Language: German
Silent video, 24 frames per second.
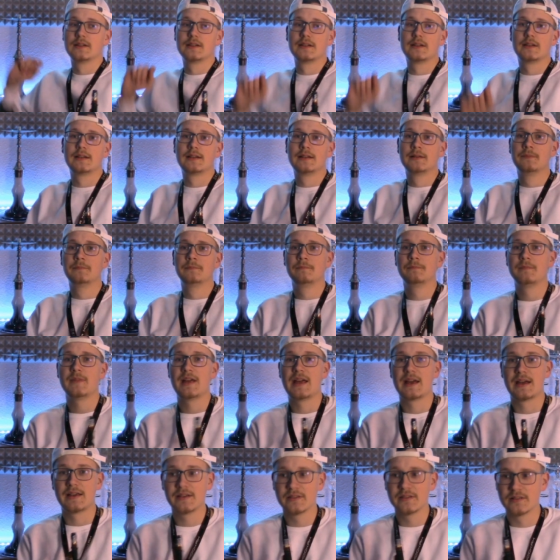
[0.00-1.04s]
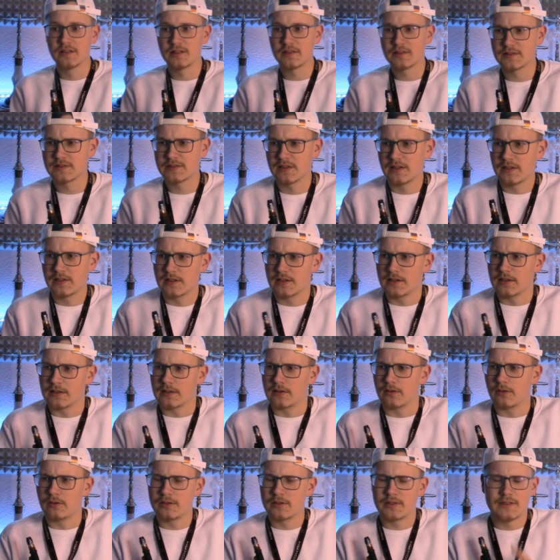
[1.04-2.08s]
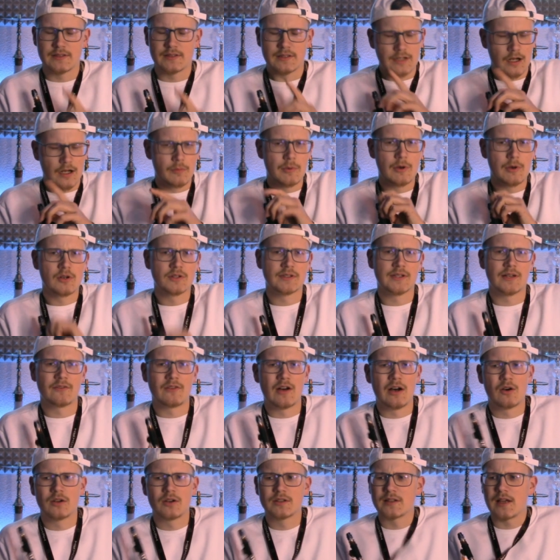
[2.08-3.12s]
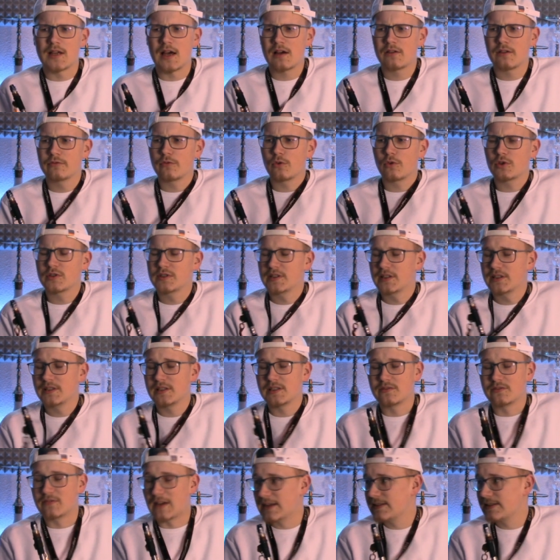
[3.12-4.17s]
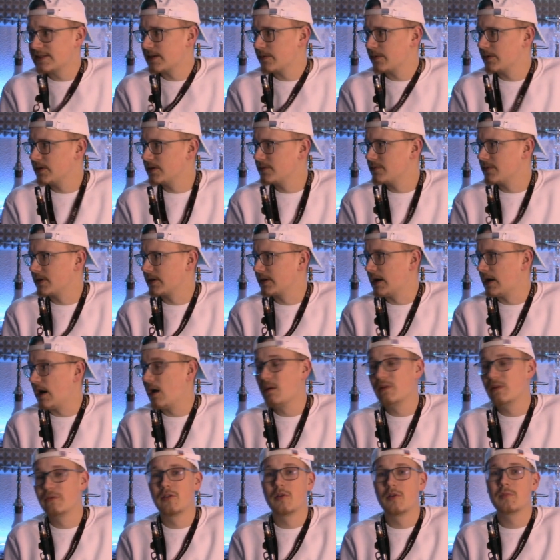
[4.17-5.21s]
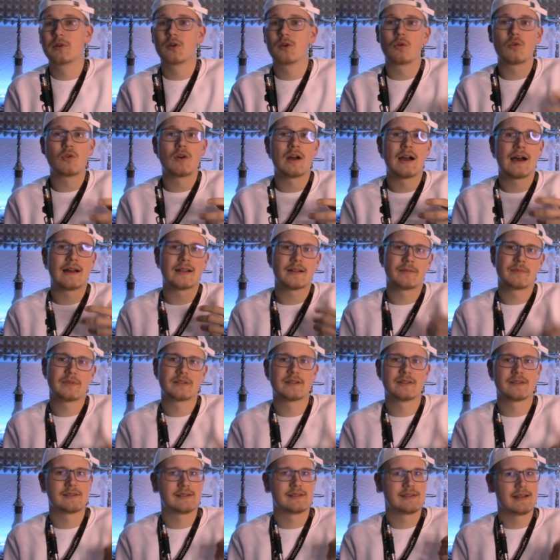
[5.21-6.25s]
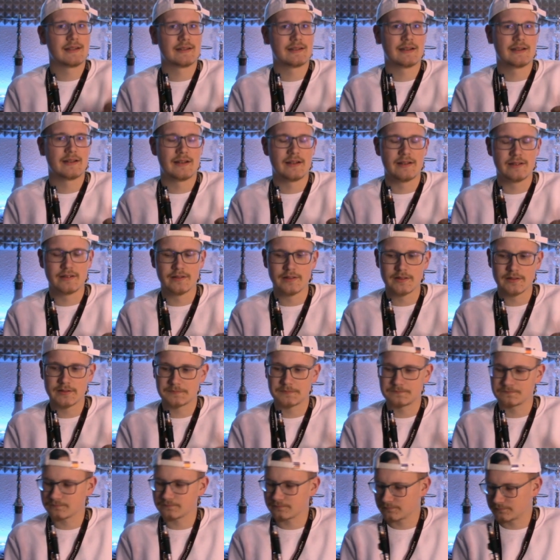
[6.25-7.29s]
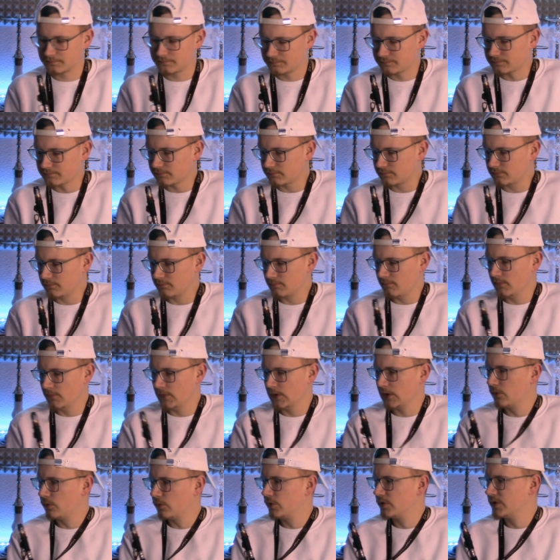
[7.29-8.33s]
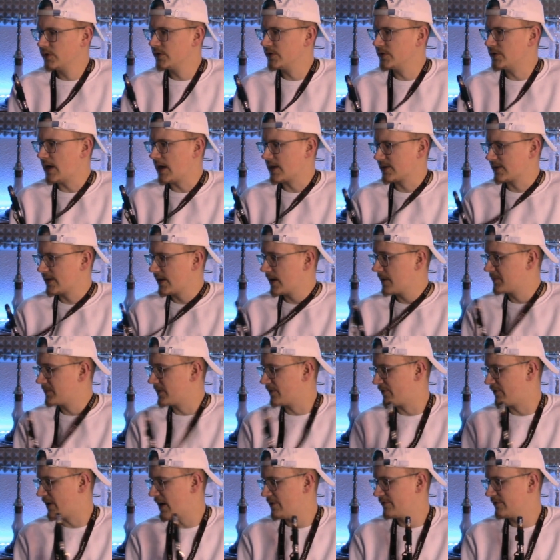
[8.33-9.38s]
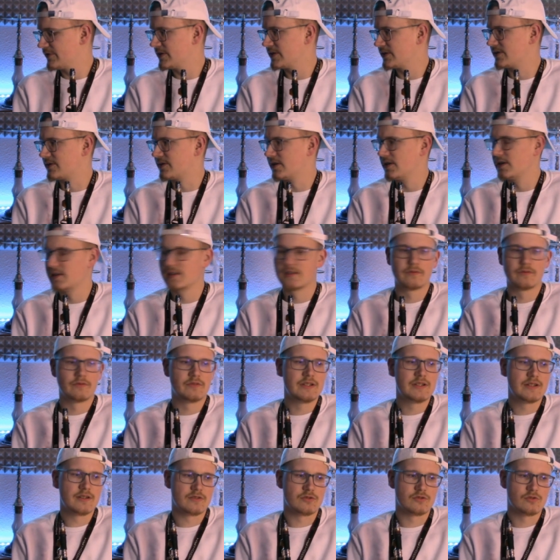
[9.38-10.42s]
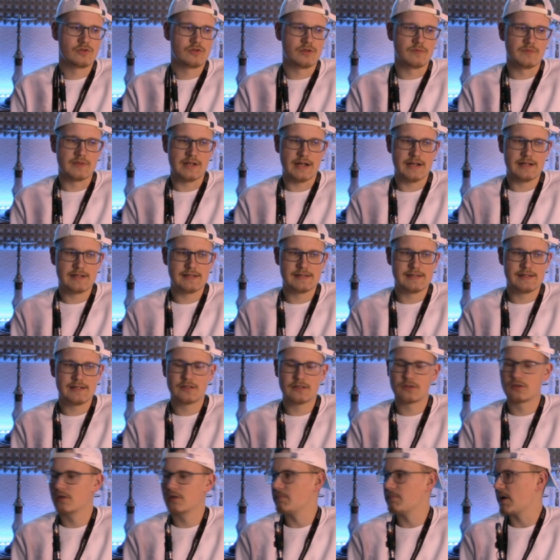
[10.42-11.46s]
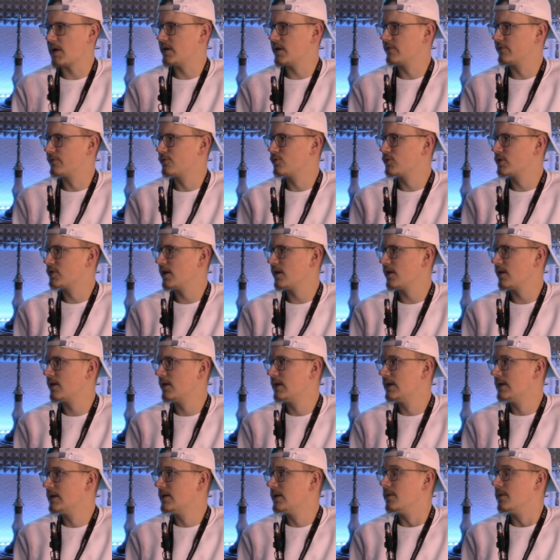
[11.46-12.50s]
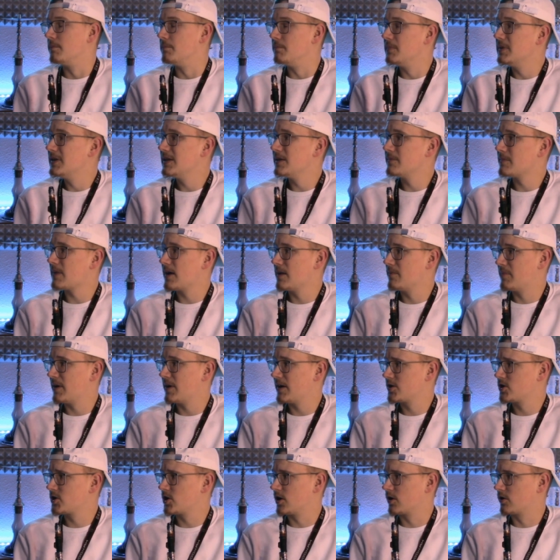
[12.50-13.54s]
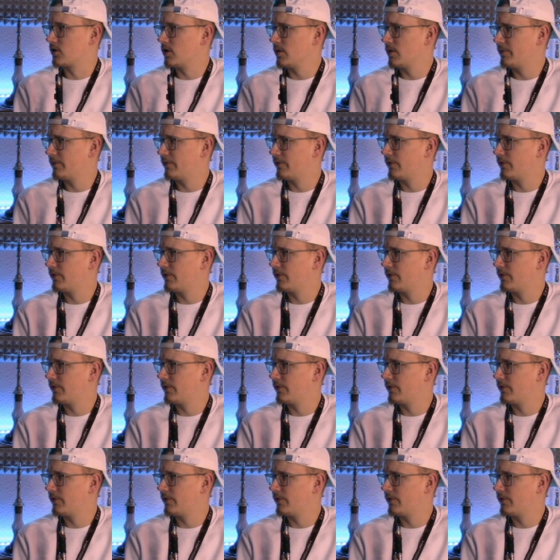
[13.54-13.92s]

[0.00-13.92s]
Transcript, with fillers: ähm, erinnert. Und ich glaube auch, da war auch Drachenfrucht drin. Ich weiß es aber nicht mehr genau. aber Vom Geruch her hat er mich das sehr dran erinnert. Und ja, Setup der Pfeife ist wie ihr so zum Teil sehen könnt, meine VUCA mit dem Alpaca-Kopf,